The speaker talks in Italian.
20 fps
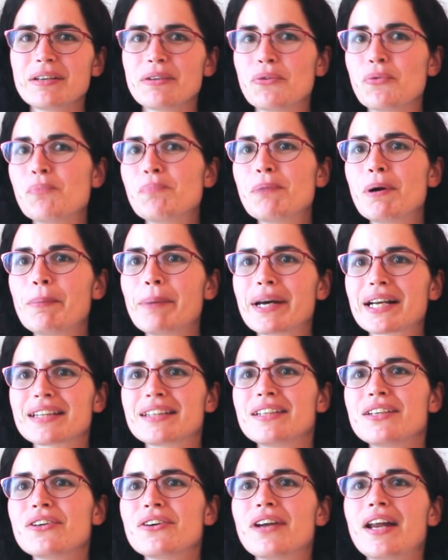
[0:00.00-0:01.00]
un po'
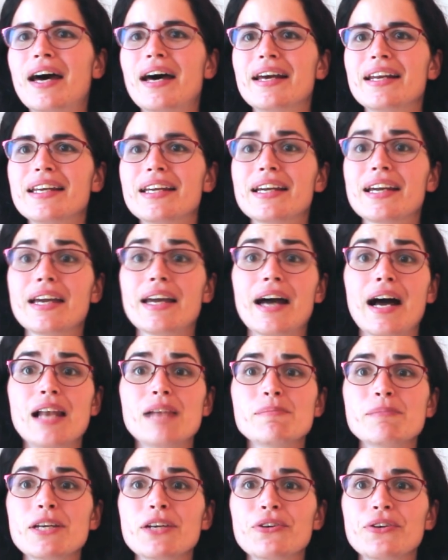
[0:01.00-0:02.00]
particolari che
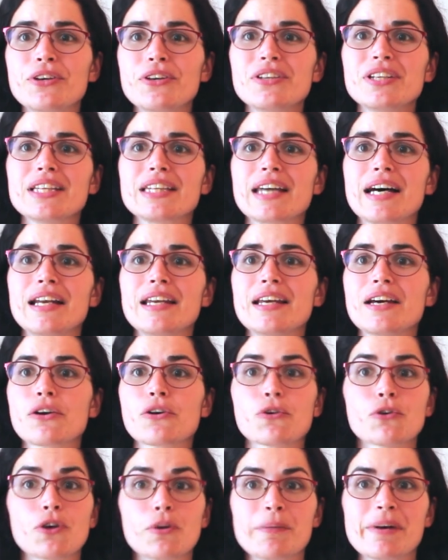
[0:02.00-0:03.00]
almeno io in Italia
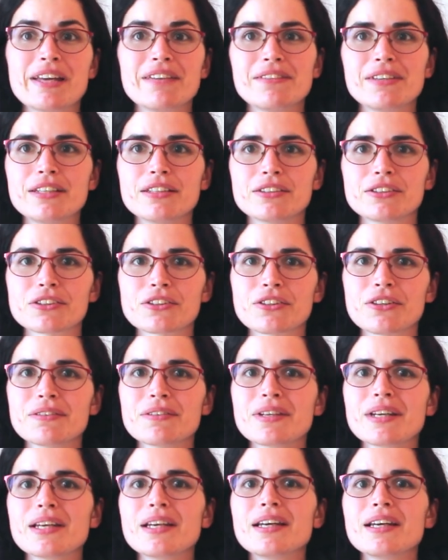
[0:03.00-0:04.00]
non ho mai visto